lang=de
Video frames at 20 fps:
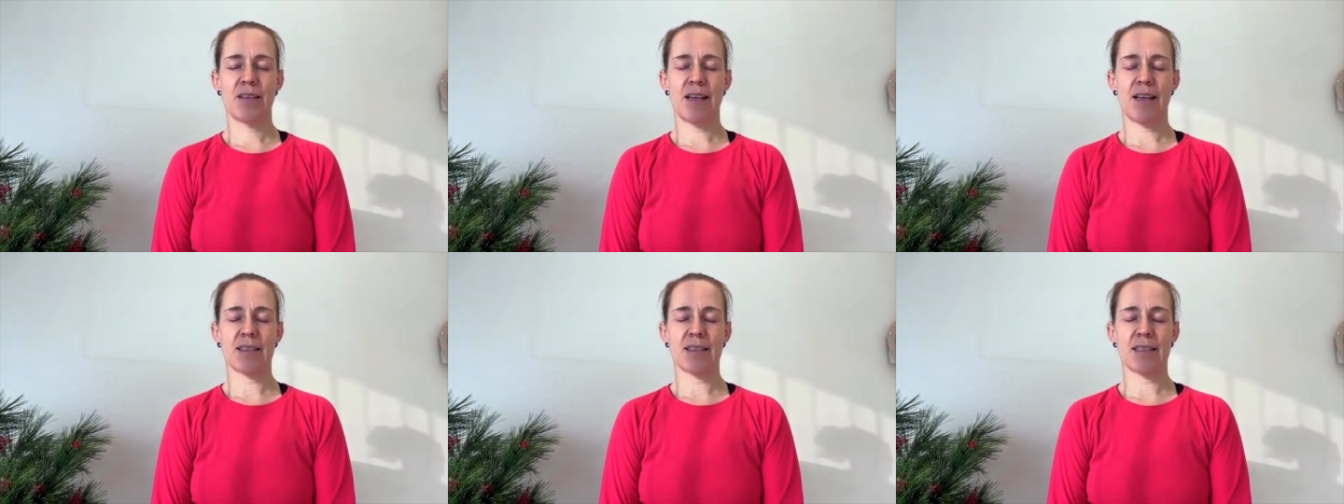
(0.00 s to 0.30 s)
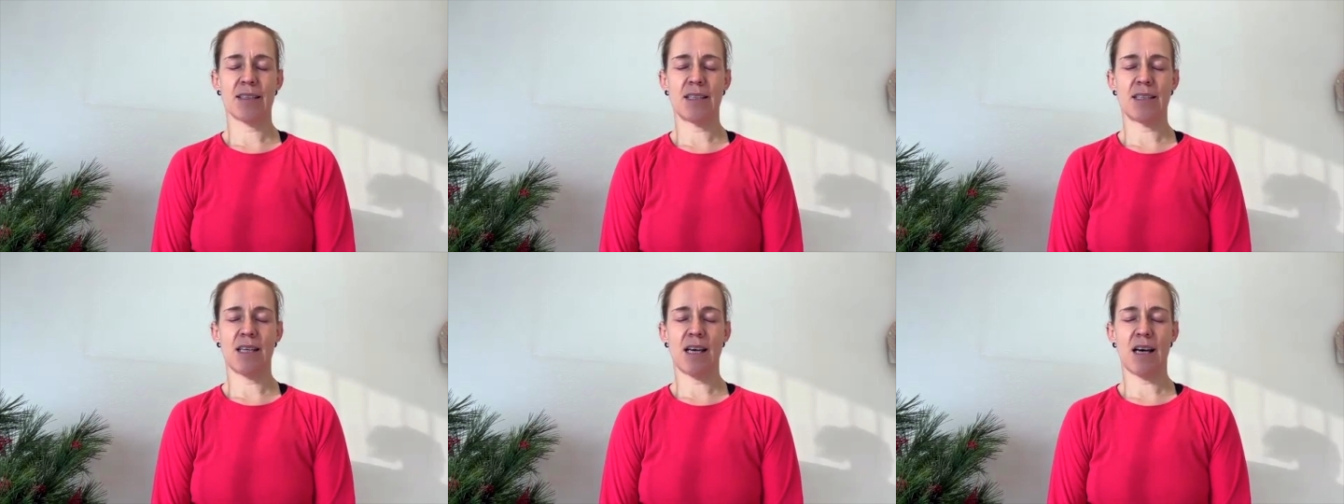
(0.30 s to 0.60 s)
Lass
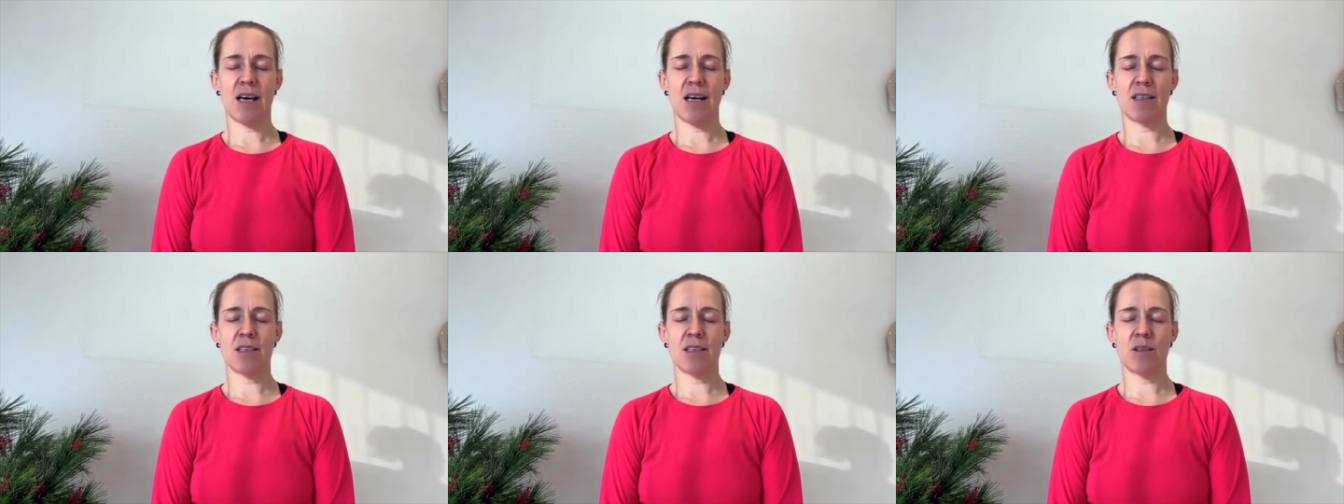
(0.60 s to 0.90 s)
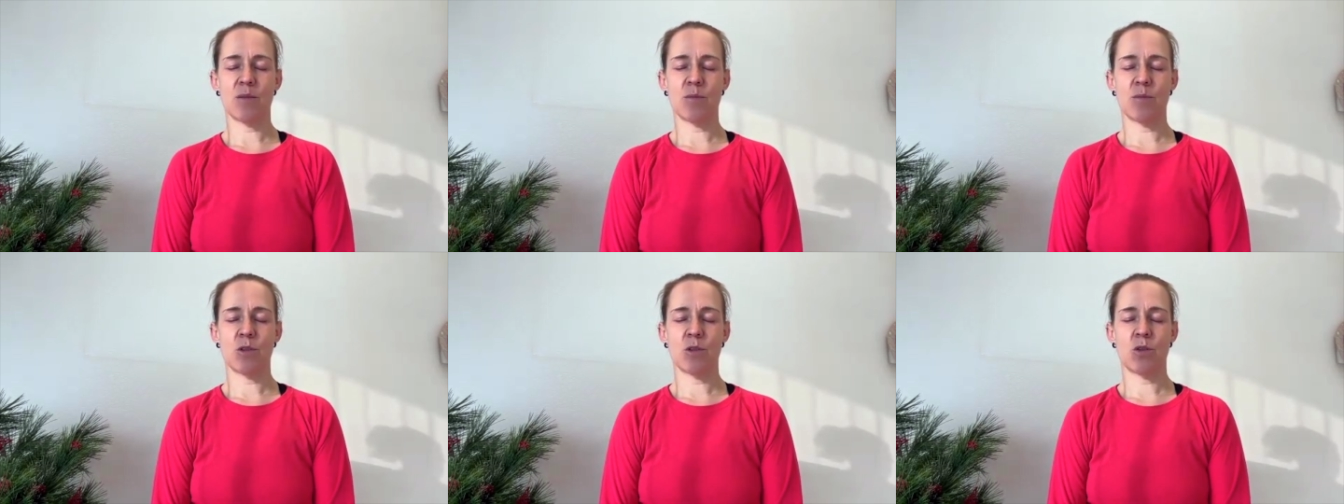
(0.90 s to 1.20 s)
den
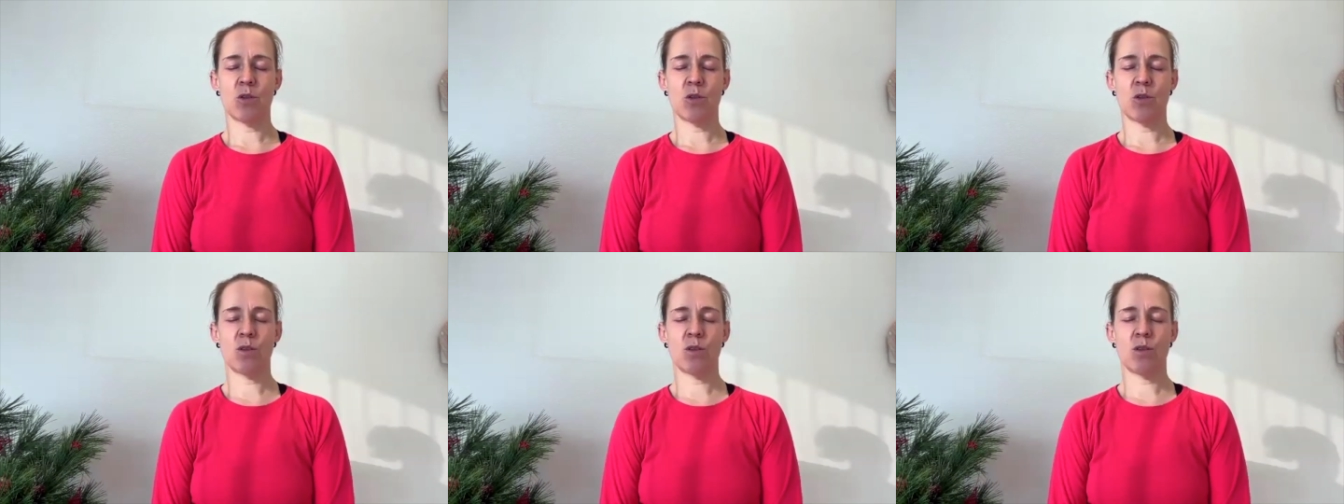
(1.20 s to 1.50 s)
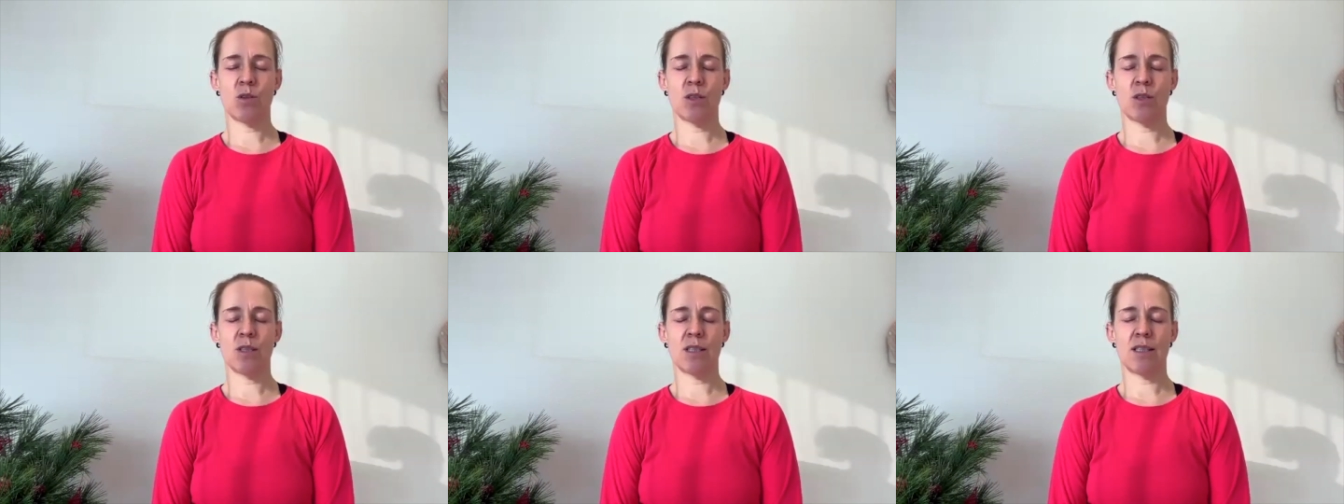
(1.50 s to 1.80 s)
Atem schön
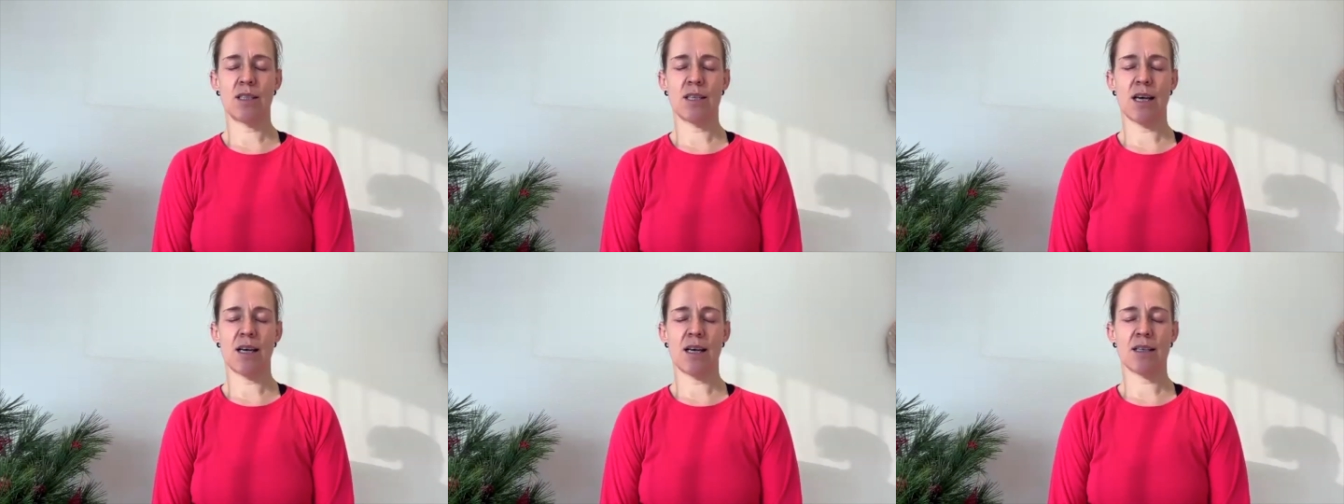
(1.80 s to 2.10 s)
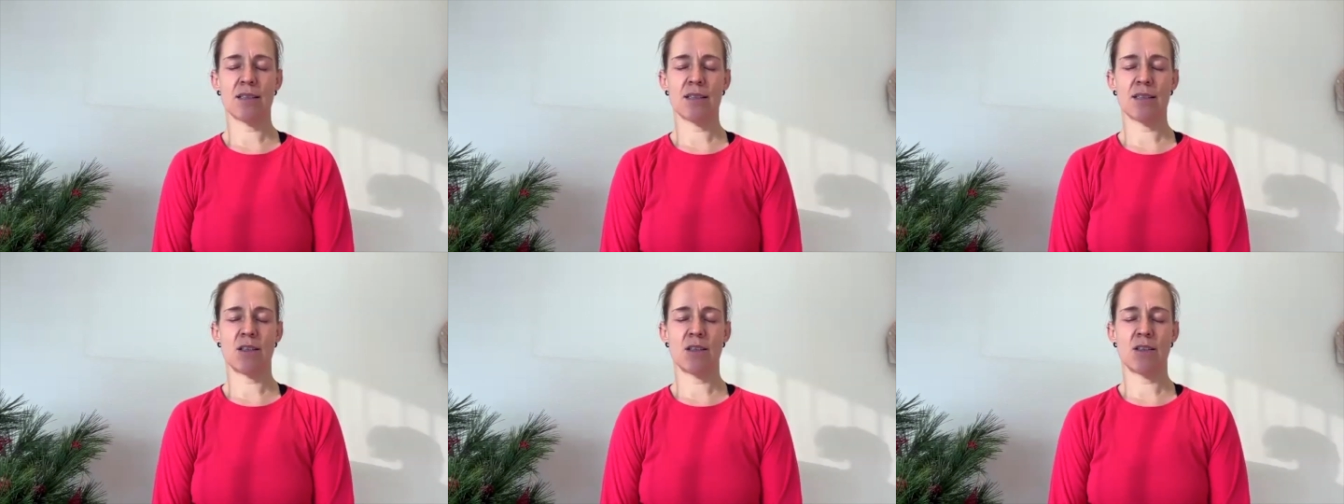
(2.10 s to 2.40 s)
durch die
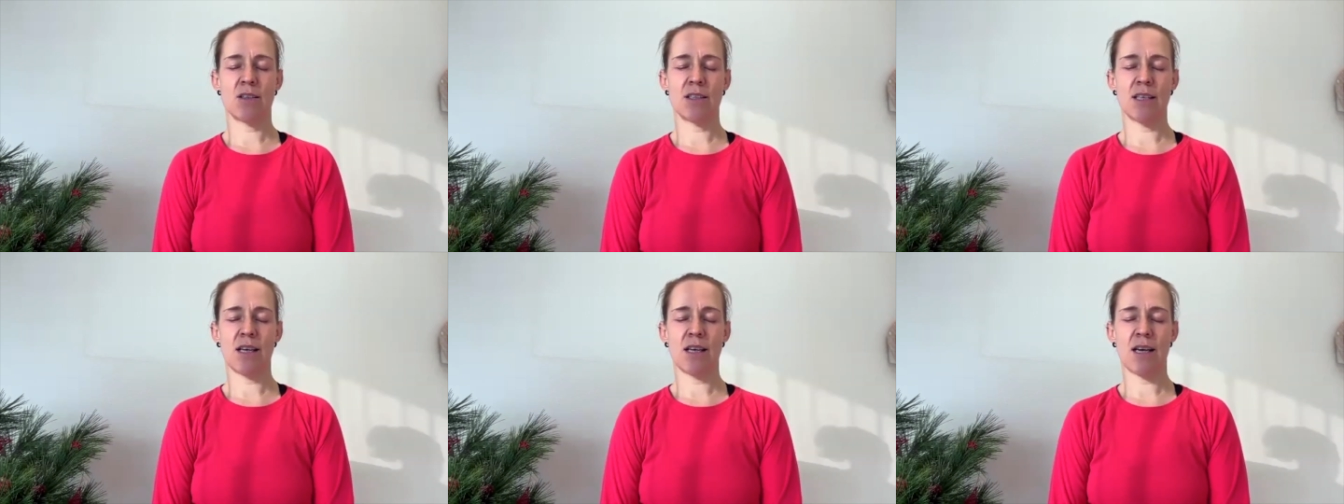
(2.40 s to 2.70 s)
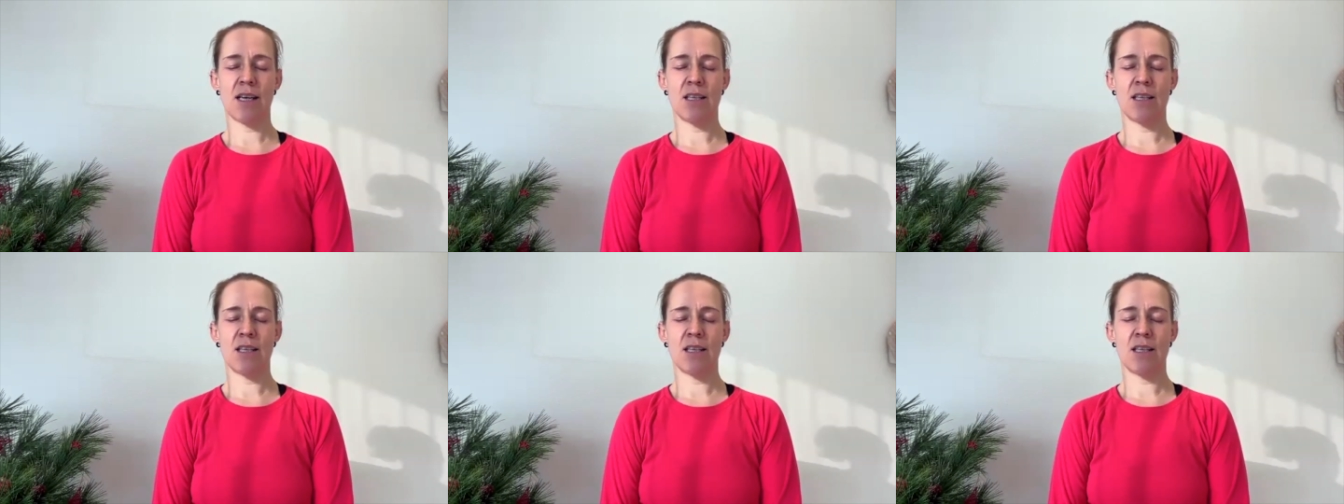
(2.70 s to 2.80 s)
Nasenlöcher